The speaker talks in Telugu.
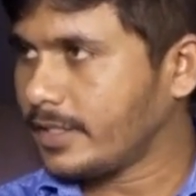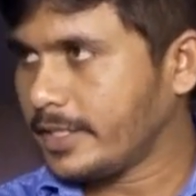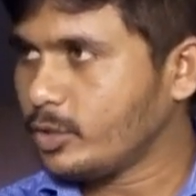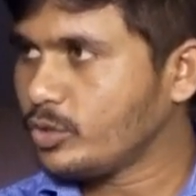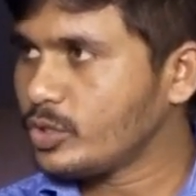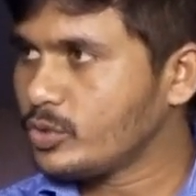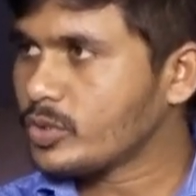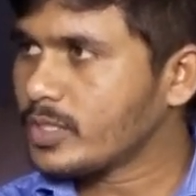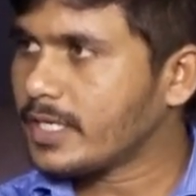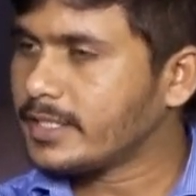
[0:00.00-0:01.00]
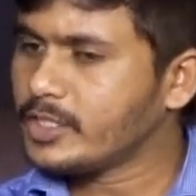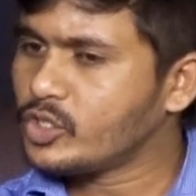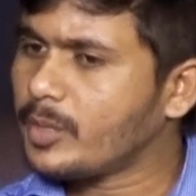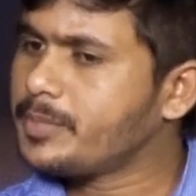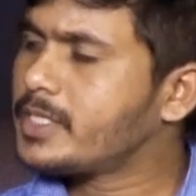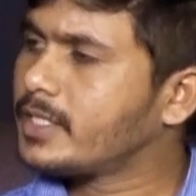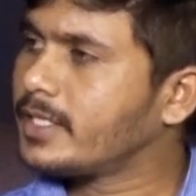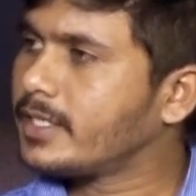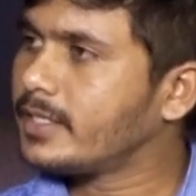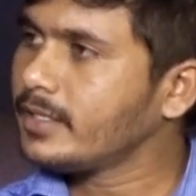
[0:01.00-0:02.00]
అంటే ఈ రోజులో చూసుకున్నట్లయితే జాబ్
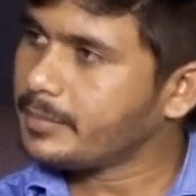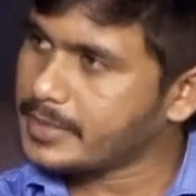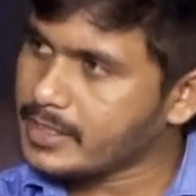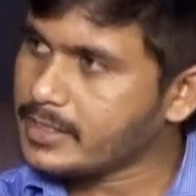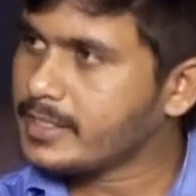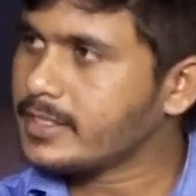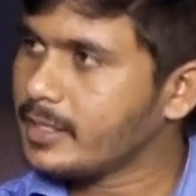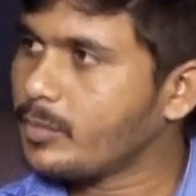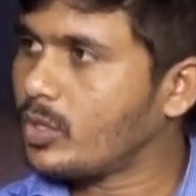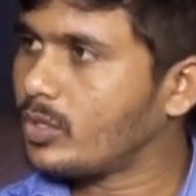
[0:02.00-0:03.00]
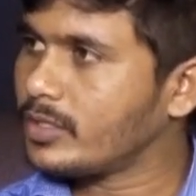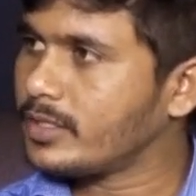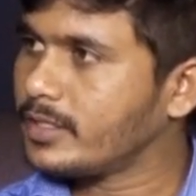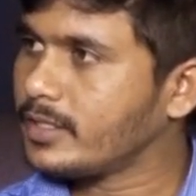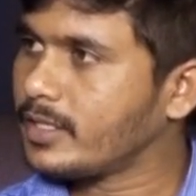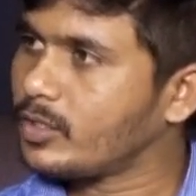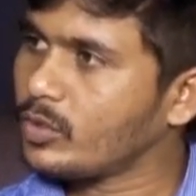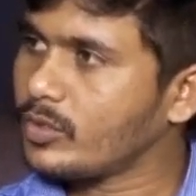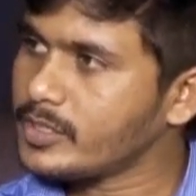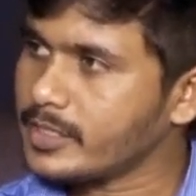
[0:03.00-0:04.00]
చేయడం కంటే బిజినెస్ చేస్తేనే బాగుంటుంది hmm.
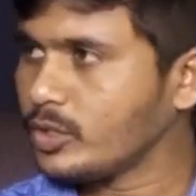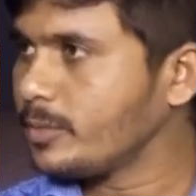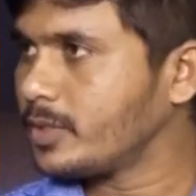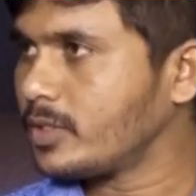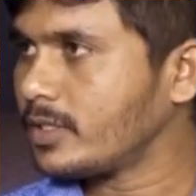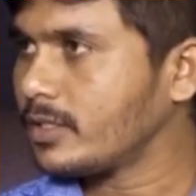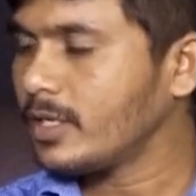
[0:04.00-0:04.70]
అనుకునే వాళ్ళు ఎంతోమంది ఉన్నారు